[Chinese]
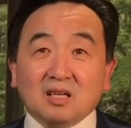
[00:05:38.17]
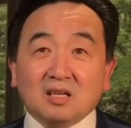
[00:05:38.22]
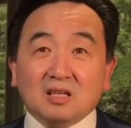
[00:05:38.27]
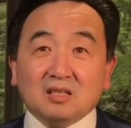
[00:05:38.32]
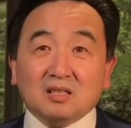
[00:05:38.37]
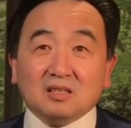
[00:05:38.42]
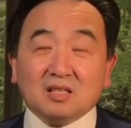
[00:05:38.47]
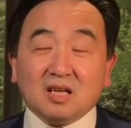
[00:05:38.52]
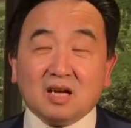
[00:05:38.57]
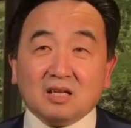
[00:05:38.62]

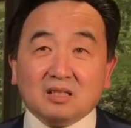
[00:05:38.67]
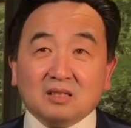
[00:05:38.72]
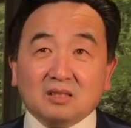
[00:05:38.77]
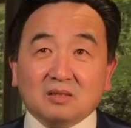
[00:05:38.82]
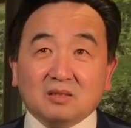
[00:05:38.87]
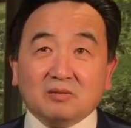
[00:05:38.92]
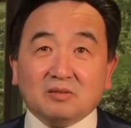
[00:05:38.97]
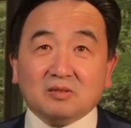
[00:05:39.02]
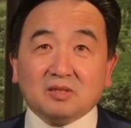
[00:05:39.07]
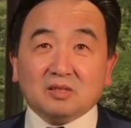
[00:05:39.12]
那
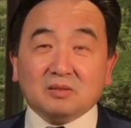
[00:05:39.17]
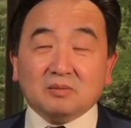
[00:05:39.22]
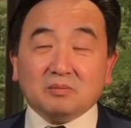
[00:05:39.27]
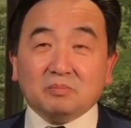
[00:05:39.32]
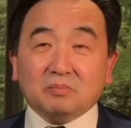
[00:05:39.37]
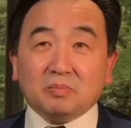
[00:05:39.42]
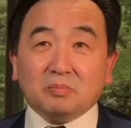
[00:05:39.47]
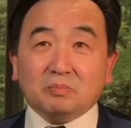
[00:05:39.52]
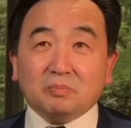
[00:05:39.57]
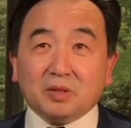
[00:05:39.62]
是
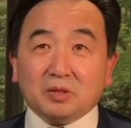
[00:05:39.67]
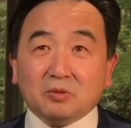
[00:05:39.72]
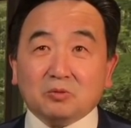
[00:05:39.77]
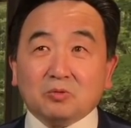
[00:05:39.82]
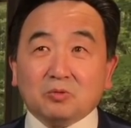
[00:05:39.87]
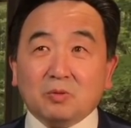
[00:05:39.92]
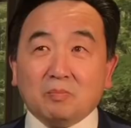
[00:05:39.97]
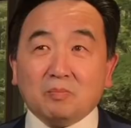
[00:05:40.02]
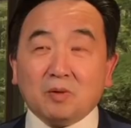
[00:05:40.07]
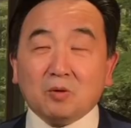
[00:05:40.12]
比如
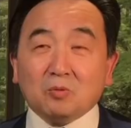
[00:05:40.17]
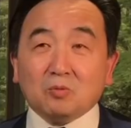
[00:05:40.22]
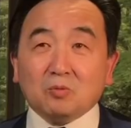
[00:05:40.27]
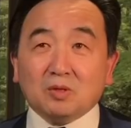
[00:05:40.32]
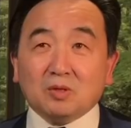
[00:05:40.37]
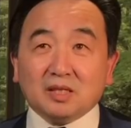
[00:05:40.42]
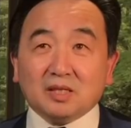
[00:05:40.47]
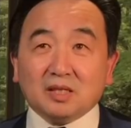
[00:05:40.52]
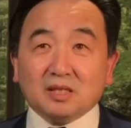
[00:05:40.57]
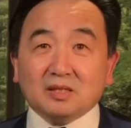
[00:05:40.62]
说包
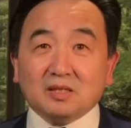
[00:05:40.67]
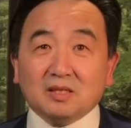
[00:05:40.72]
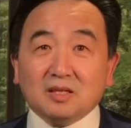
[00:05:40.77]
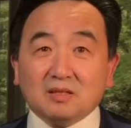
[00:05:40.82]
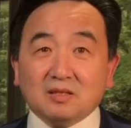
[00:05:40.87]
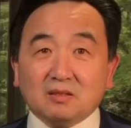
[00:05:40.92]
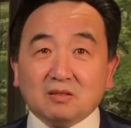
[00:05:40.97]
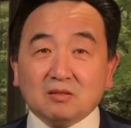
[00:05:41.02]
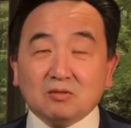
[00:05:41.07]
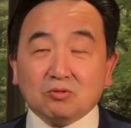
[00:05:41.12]
括这个
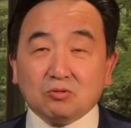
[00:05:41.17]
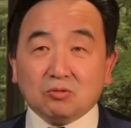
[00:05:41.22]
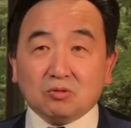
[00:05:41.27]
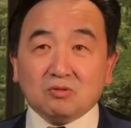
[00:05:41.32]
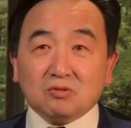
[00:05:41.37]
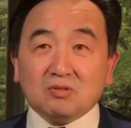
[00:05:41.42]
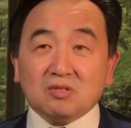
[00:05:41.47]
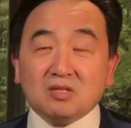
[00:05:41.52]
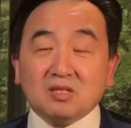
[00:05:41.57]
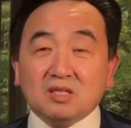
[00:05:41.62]
佐
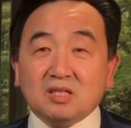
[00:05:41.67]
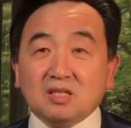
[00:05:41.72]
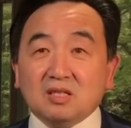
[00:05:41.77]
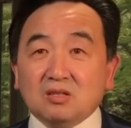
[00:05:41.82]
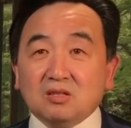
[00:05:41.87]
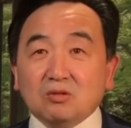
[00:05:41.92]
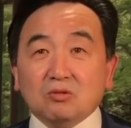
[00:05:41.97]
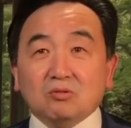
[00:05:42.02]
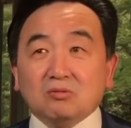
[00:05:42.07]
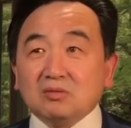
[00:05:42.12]
伦斯
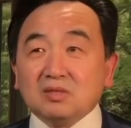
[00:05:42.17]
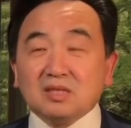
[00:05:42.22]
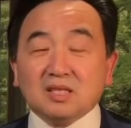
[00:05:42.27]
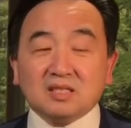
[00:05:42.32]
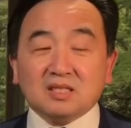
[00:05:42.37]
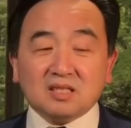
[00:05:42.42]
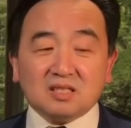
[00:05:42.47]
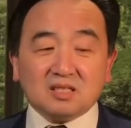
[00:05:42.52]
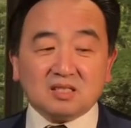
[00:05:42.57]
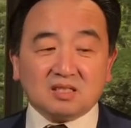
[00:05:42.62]
基用这
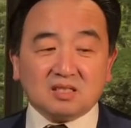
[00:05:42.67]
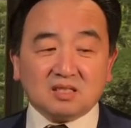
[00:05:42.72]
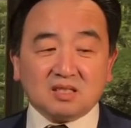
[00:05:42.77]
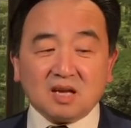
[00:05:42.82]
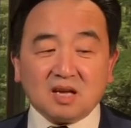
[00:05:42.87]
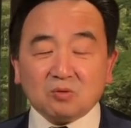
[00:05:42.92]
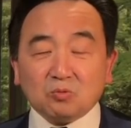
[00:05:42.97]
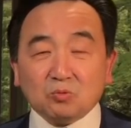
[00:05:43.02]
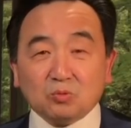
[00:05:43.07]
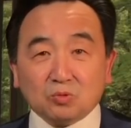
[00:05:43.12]
些词，
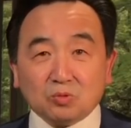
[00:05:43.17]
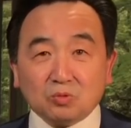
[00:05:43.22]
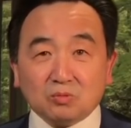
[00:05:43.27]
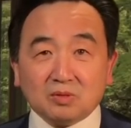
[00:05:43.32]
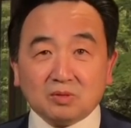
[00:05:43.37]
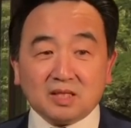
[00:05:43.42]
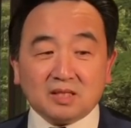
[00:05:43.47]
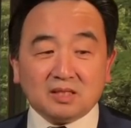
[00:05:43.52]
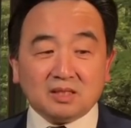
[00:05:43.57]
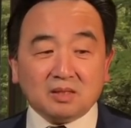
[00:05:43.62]
他鼓动
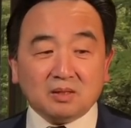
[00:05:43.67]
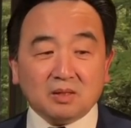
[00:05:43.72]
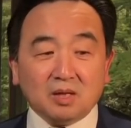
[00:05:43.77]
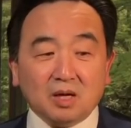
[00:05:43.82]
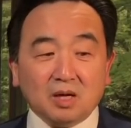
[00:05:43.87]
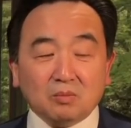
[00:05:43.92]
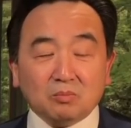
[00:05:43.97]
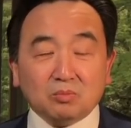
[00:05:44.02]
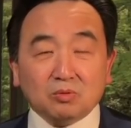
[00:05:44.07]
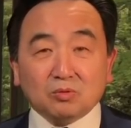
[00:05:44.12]
那些
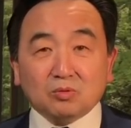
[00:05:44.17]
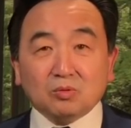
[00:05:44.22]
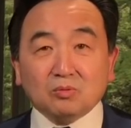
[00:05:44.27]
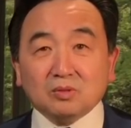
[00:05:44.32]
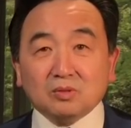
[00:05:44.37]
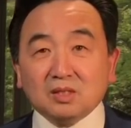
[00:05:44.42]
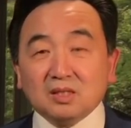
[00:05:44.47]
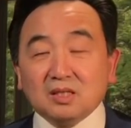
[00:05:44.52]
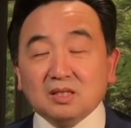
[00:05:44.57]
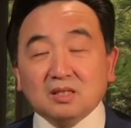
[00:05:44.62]
普通
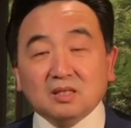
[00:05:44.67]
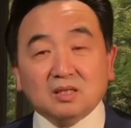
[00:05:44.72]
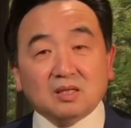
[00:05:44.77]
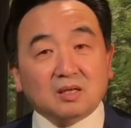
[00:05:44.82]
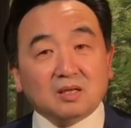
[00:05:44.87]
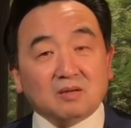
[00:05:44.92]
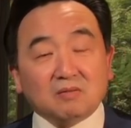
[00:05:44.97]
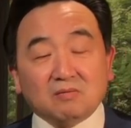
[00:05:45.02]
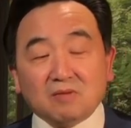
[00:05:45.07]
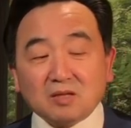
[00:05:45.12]
的人，
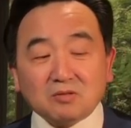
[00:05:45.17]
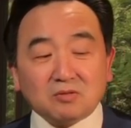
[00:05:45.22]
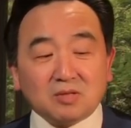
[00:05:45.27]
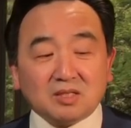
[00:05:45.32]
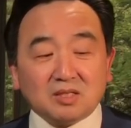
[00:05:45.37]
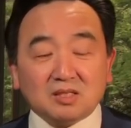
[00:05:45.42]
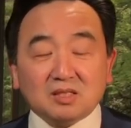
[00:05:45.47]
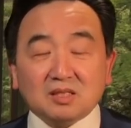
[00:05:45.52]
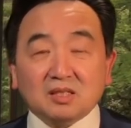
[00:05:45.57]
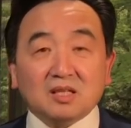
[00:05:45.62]
完全
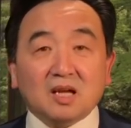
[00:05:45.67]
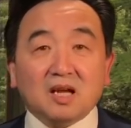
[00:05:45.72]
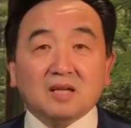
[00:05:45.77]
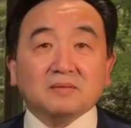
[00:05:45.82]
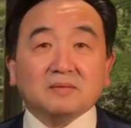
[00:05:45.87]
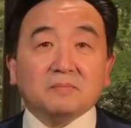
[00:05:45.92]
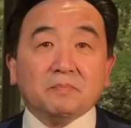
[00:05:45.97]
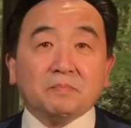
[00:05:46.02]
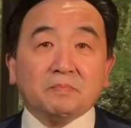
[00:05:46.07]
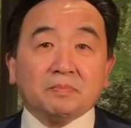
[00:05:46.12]
是一样。
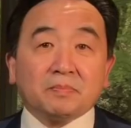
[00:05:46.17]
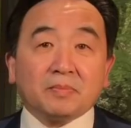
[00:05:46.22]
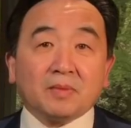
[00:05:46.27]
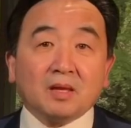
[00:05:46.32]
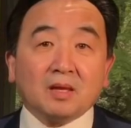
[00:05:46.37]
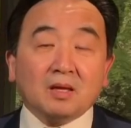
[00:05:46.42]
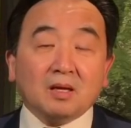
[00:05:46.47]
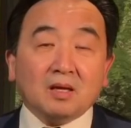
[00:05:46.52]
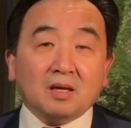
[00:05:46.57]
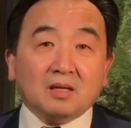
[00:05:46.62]

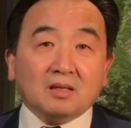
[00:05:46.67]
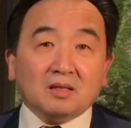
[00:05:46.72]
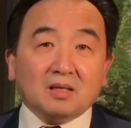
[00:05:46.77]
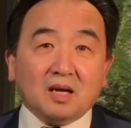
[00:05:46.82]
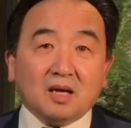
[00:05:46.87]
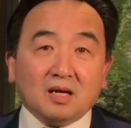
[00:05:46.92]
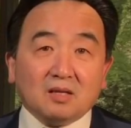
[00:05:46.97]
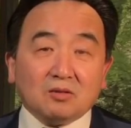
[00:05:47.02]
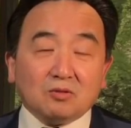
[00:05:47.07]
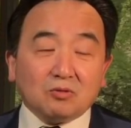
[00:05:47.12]

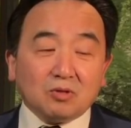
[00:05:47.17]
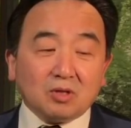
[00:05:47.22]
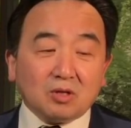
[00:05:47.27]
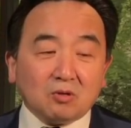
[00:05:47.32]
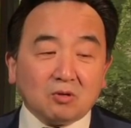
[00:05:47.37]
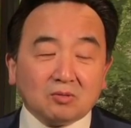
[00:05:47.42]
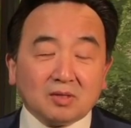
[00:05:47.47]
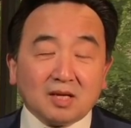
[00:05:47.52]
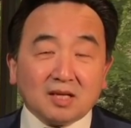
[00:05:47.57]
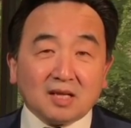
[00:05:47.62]
那最
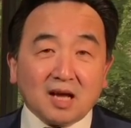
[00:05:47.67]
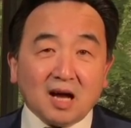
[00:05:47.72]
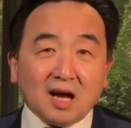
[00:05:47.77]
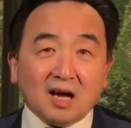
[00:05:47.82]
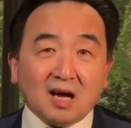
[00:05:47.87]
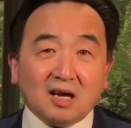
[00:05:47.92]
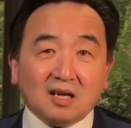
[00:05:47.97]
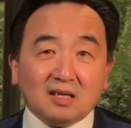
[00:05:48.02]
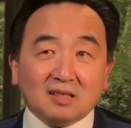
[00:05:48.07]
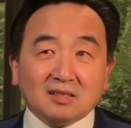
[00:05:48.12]
后呢，
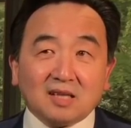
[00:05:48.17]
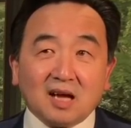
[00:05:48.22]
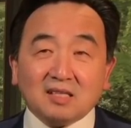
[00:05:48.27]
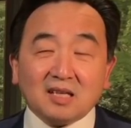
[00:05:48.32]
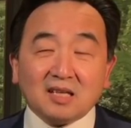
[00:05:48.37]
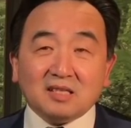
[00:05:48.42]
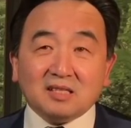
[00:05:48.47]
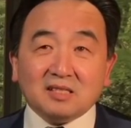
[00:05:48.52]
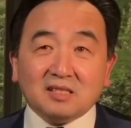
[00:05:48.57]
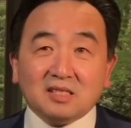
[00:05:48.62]
他
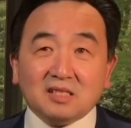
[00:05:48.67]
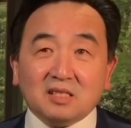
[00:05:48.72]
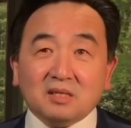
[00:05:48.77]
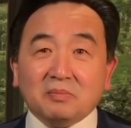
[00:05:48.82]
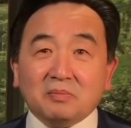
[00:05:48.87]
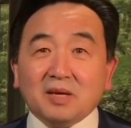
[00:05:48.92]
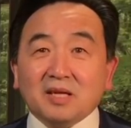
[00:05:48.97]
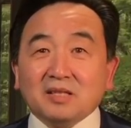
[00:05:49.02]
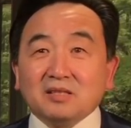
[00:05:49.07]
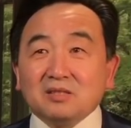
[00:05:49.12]
他以欺
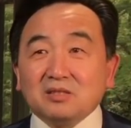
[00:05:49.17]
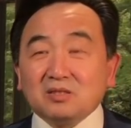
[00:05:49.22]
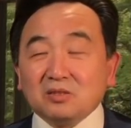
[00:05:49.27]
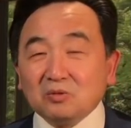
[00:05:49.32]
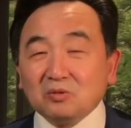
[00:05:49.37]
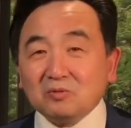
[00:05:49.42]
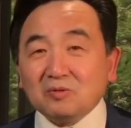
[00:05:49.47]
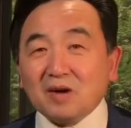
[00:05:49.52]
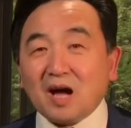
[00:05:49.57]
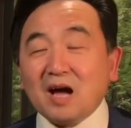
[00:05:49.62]
骗的
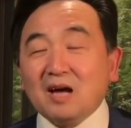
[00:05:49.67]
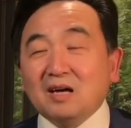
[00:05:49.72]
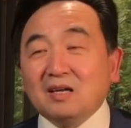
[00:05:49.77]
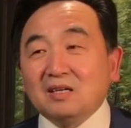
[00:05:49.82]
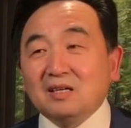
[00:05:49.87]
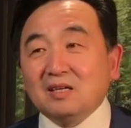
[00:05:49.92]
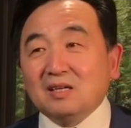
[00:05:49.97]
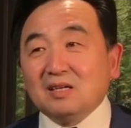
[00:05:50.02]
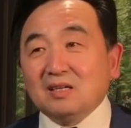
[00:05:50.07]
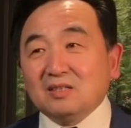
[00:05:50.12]
手法，
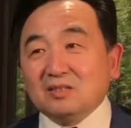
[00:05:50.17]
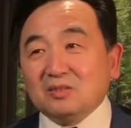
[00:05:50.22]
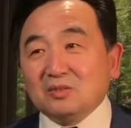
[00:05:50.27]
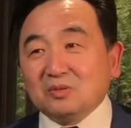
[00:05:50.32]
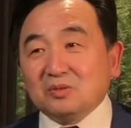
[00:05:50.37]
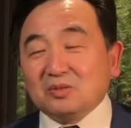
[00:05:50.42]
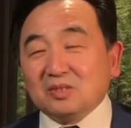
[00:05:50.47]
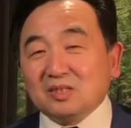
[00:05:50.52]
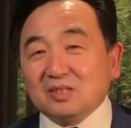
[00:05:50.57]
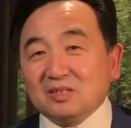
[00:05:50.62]

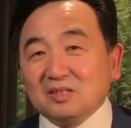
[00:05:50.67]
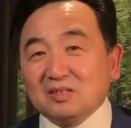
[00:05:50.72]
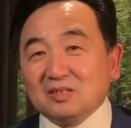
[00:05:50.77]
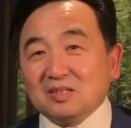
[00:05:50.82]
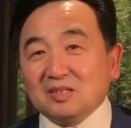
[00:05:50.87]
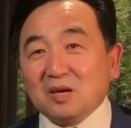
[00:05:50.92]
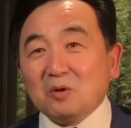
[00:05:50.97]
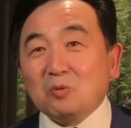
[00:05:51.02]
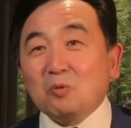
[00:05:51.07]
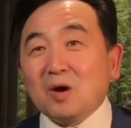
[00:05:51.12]
就是
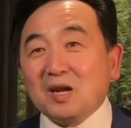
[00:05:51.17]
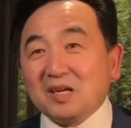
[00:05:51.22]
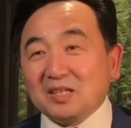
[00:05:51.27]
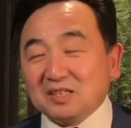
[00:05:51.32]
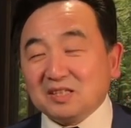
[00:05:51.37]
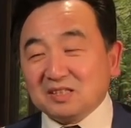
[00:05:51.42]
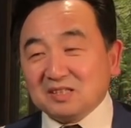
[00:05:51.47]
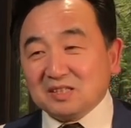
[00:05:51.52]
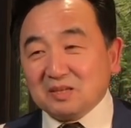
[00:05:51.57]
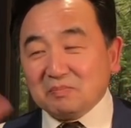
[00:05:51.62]
他换了
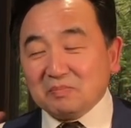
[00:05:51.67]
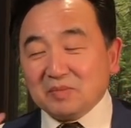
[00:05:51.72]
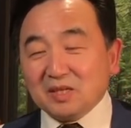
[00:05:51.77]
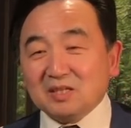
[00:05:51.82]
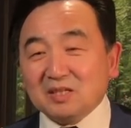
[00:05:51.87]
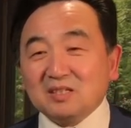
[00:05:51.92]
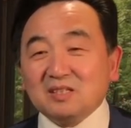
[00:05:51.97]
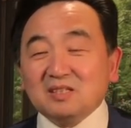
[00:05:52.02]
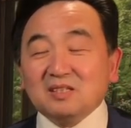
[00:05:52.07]
一个人名，